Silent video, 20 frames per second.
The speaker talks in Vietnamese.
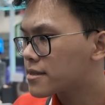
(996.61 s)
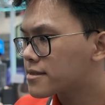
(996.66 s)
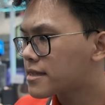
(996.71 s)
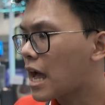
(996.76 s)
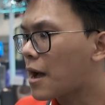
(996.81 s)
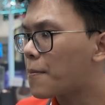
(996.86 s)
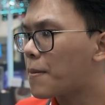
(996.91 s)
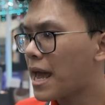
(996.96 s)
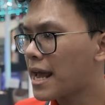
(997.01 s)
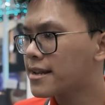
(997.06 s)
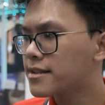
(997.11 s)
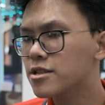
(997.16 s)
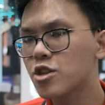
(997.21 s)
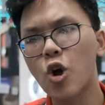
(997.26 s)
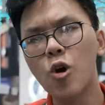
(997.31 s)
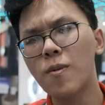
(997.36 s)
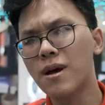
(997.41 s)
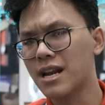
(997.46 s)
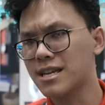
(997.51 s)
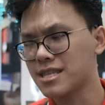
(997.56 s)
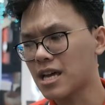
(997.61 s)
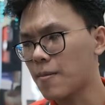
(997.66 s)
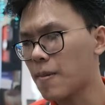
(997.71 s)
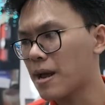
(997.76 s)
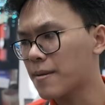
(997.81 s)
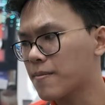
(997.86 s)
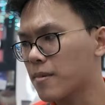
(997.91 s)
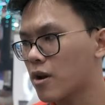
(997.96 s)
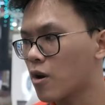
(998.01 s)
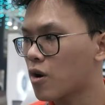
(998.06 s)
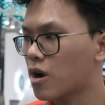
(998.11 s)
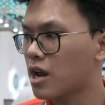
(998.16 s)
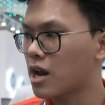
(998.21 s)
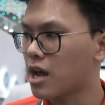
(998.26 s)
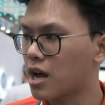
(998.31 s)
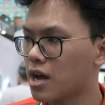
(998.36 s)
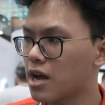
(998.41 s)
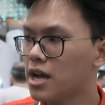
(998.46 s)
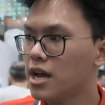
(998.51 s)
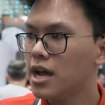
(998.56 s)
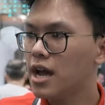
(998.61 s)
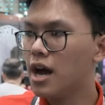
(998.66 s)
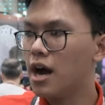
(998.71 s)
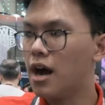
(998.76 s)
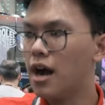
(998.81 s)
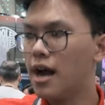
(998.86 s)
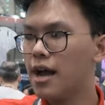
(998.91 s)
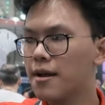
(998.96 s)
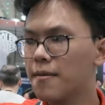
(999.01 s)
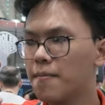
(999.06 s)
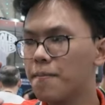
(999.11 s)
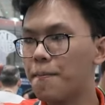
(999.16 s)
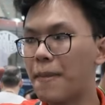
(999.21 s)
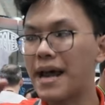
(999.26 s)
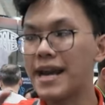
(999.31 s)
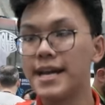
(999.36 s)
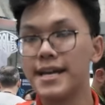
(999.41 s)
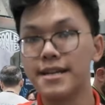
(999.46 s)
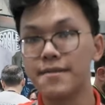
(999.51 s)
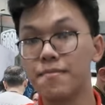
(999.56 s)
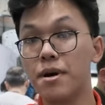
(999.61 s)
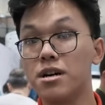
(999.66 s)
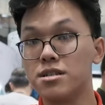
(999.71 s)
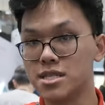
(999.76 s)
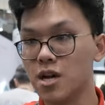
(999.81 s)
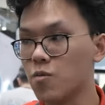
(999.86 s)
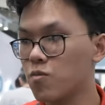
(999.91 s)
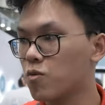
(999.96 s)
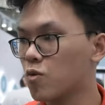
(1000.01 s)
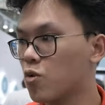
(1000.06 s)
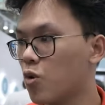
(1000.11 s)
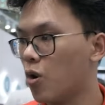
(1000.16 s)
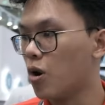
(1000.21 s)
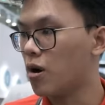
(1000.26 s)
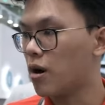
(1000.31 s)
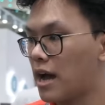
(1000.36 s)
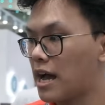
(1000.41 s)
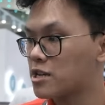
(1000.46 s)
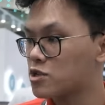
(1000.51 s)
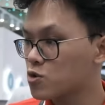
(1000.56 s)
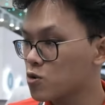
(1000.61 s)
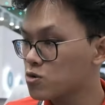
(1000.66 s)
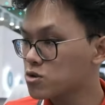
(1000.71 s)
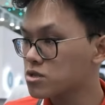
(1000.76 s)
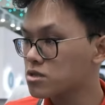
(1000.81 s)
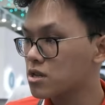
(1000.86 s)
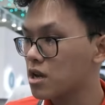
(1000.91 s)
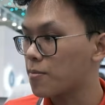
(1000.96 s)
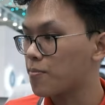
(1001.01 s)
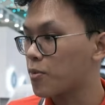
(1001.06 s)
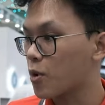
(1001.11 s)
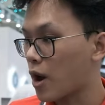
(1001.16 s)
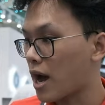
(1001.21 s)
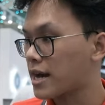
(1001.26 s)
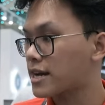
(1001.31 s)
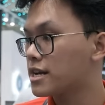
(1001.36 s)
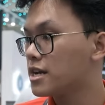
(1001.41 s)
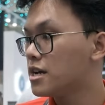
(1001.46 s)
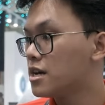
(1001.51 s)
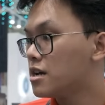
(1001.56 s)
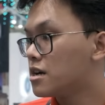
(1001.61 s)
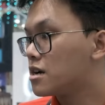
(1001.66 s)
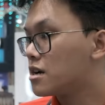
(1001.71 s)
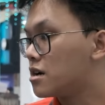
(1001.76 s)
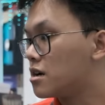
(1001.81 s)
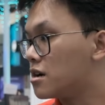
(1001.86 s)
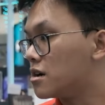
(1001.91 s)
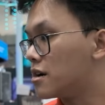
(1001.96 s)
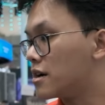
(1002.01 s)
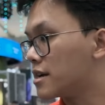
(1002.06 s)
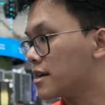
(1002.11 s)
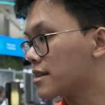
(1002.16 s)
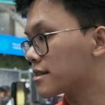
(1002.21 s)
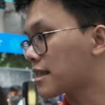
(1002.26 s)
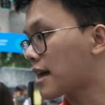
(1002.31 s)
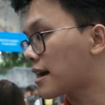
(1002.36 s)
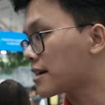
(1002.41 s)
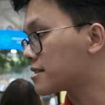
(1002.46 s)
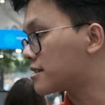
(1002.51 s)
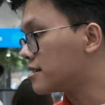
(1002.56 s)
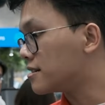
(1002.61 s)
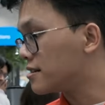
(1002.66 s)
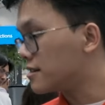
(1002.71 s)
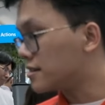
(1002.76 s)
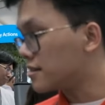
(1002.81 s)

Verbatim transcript: tablet, nó không hẳn là tablet mà nó gọi là uh, màn hình mở rộng của Asus ProArt. Uh, hiện tại thì